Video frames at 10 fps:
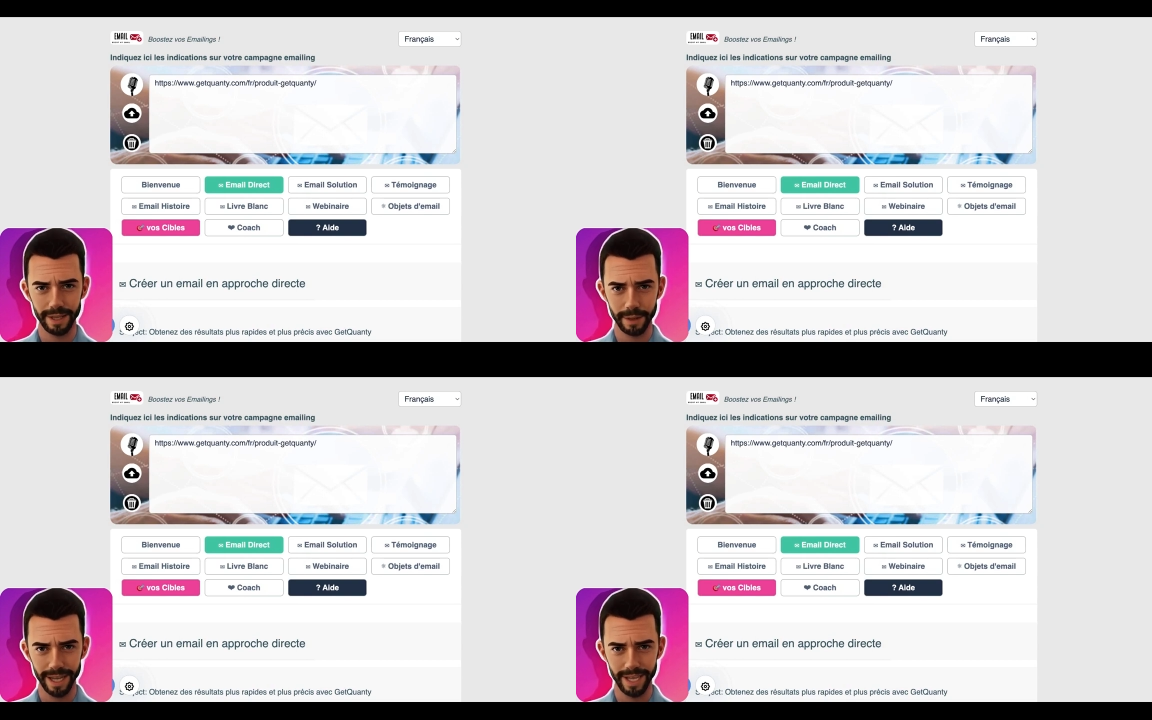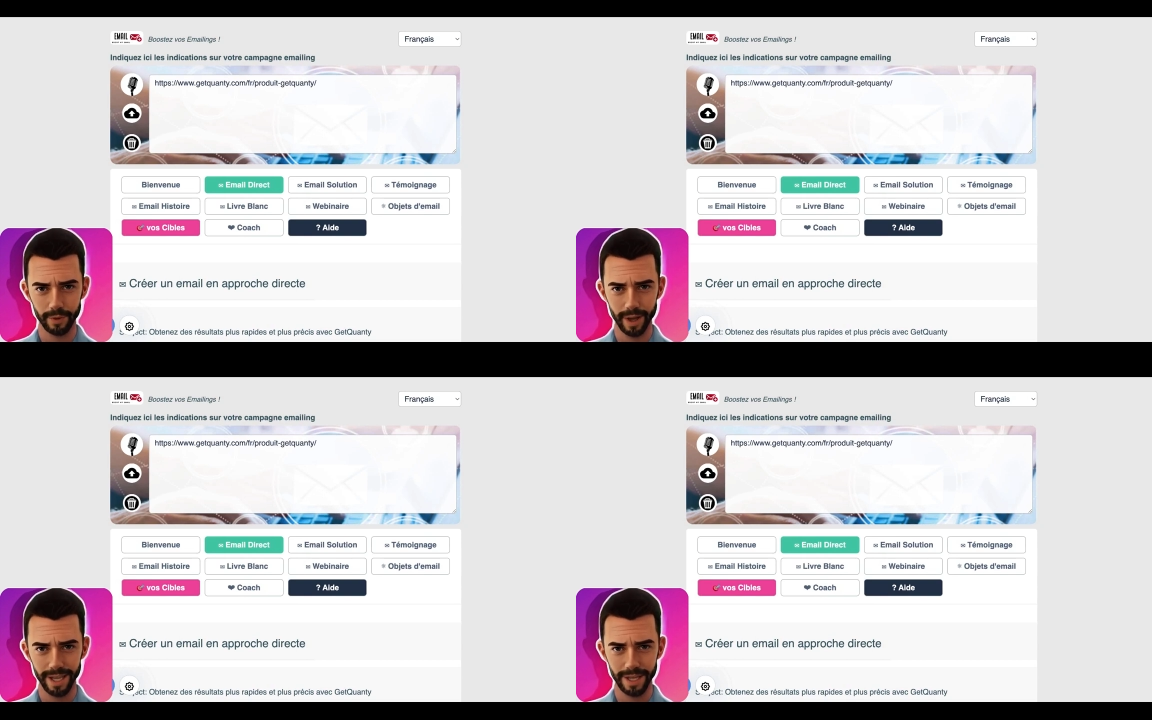L'email
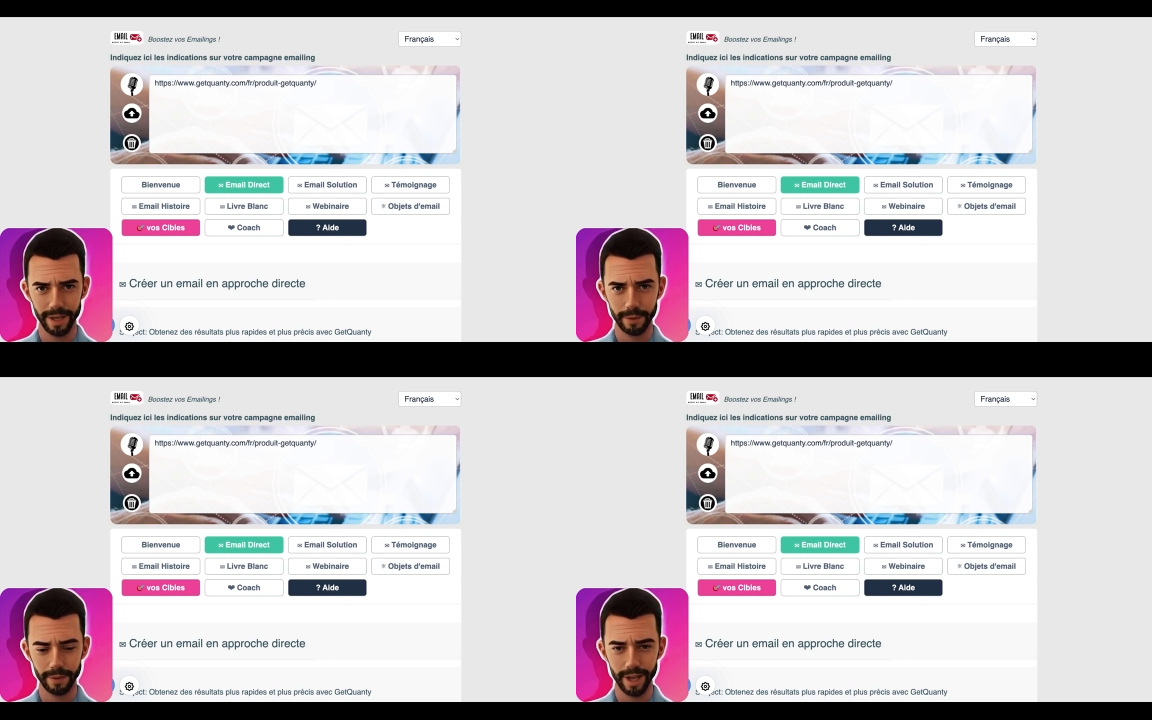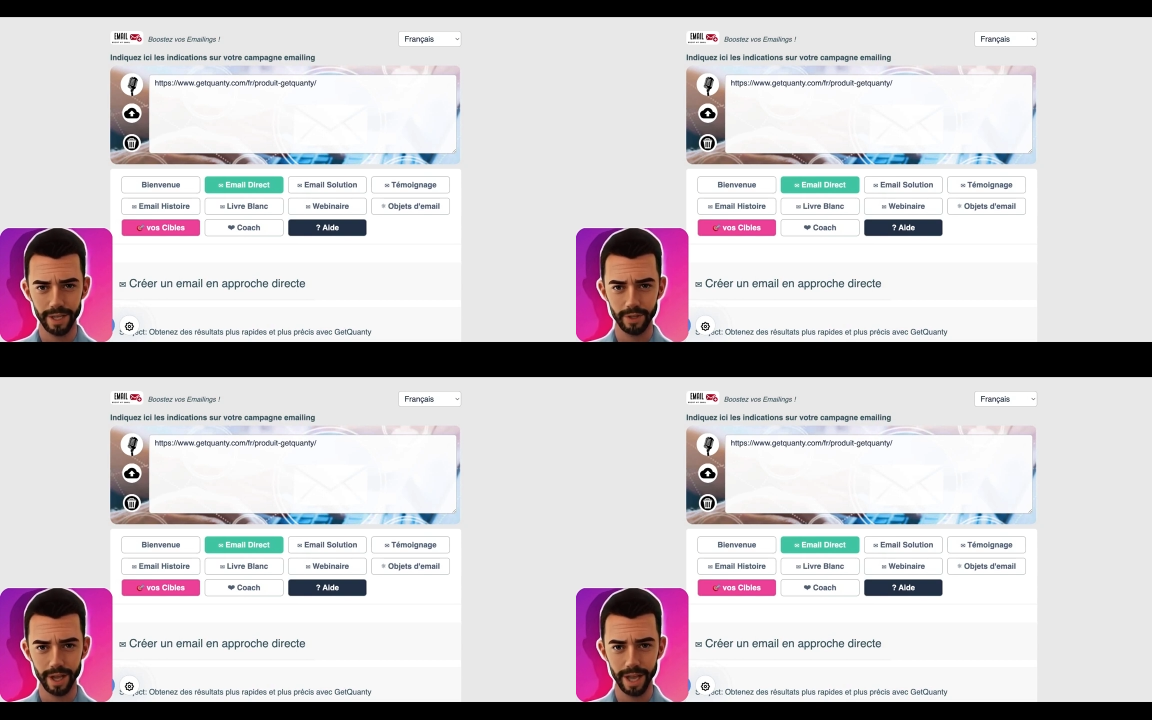histoire qui
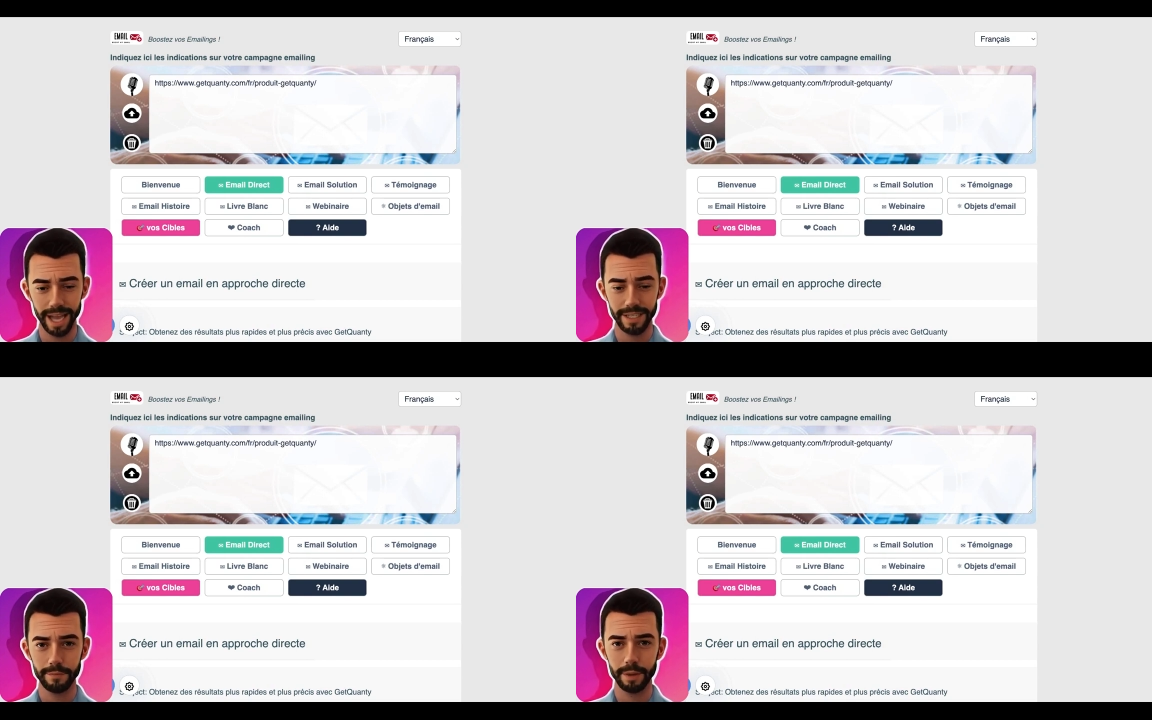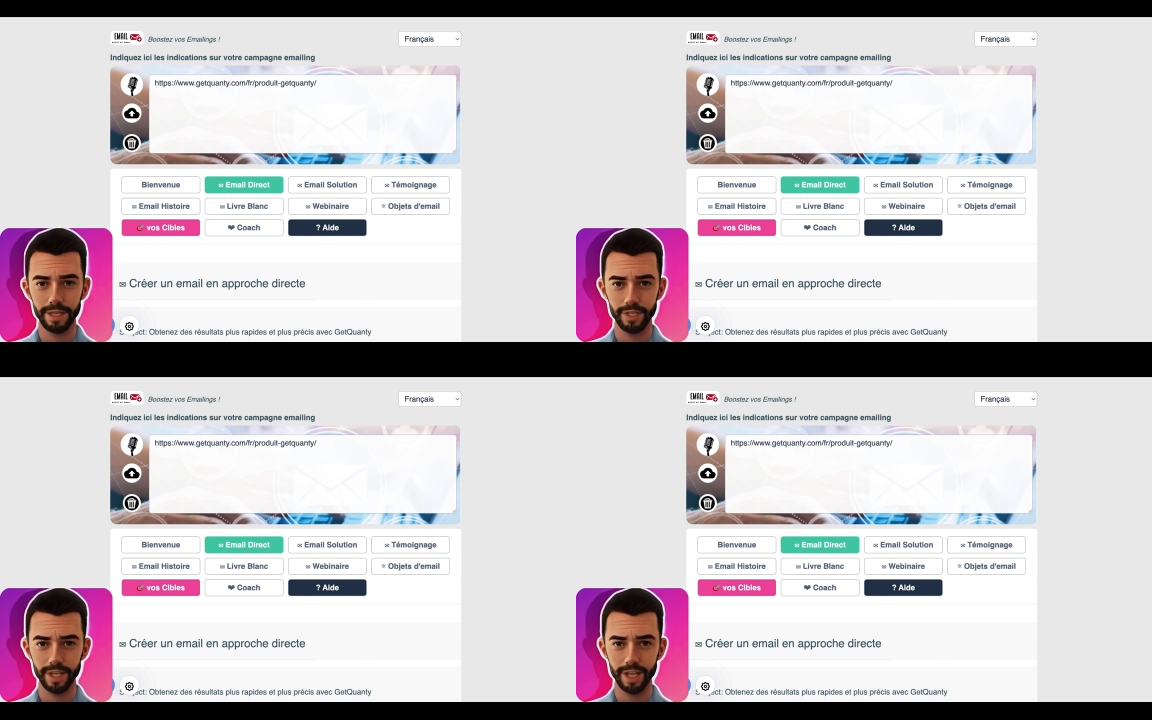permettra de créer un
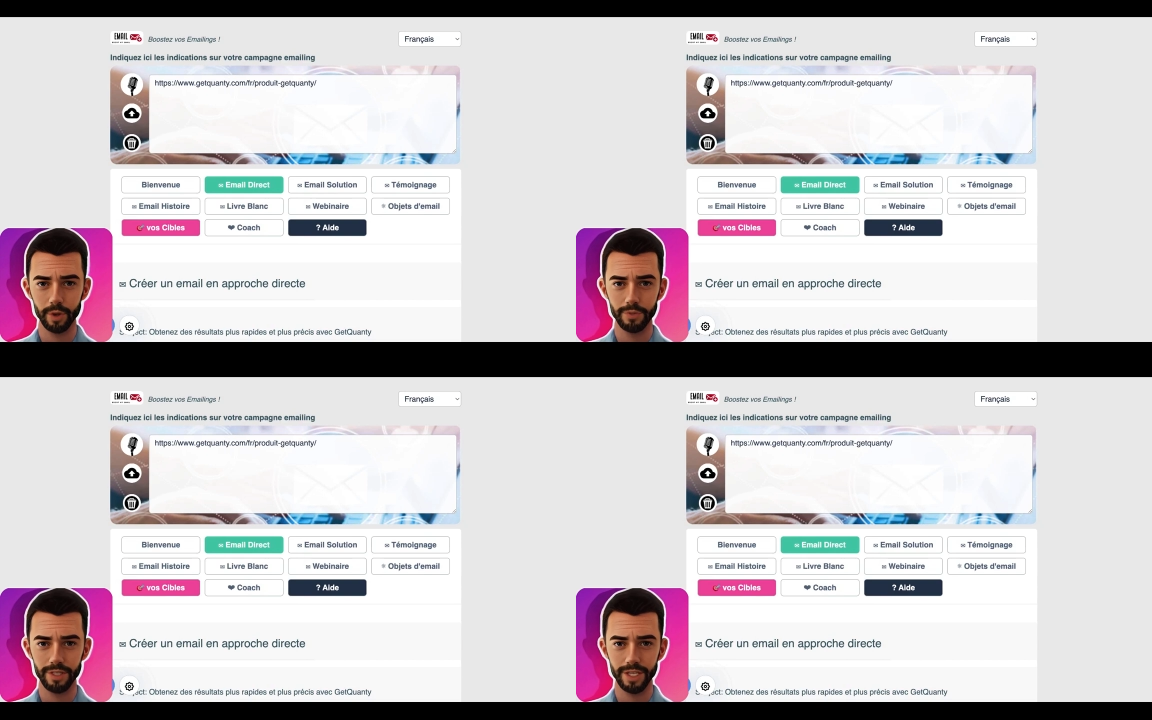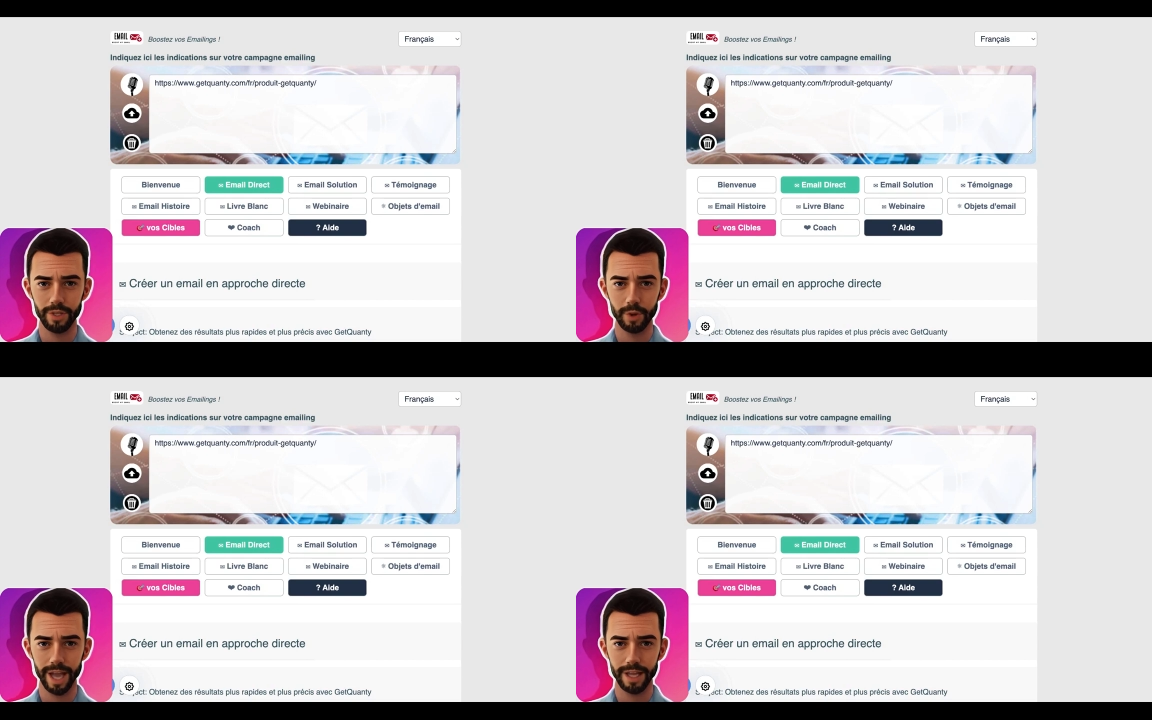email qui raconte une
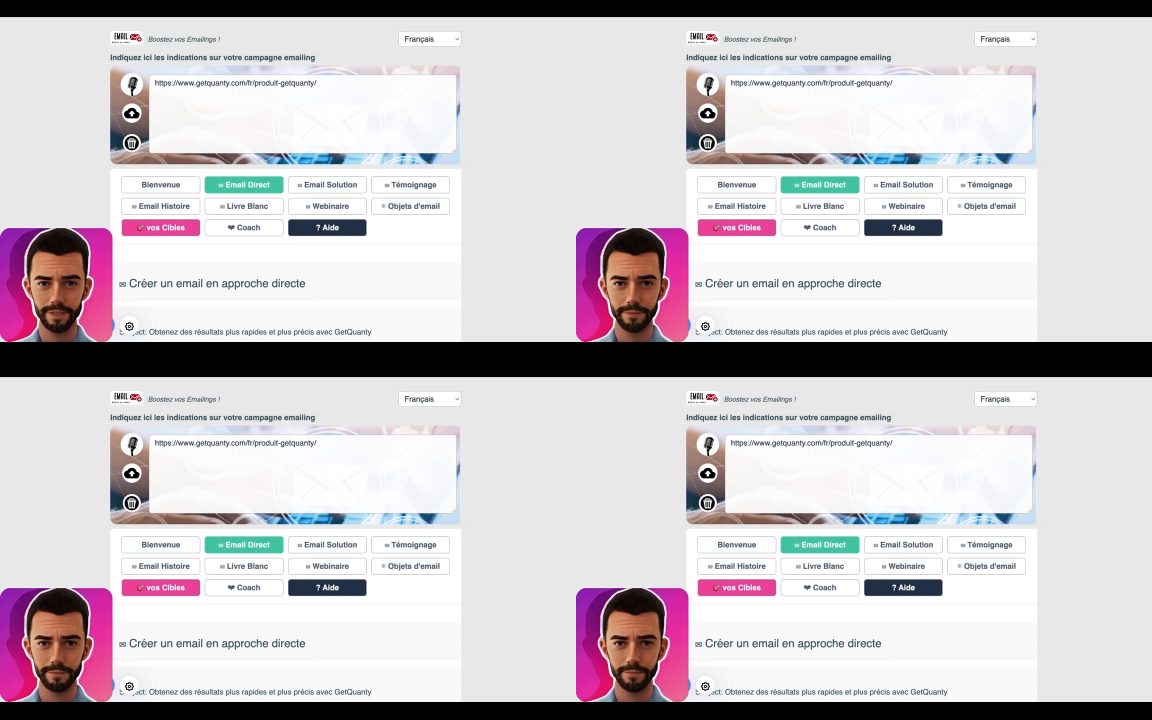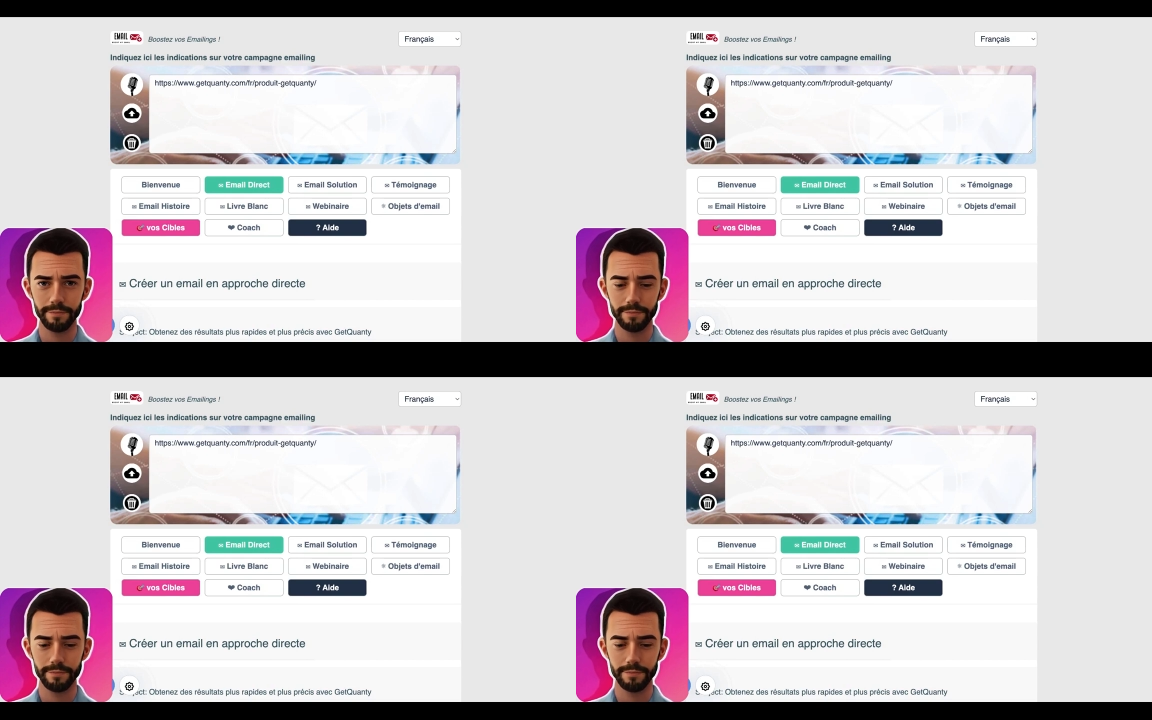histoire.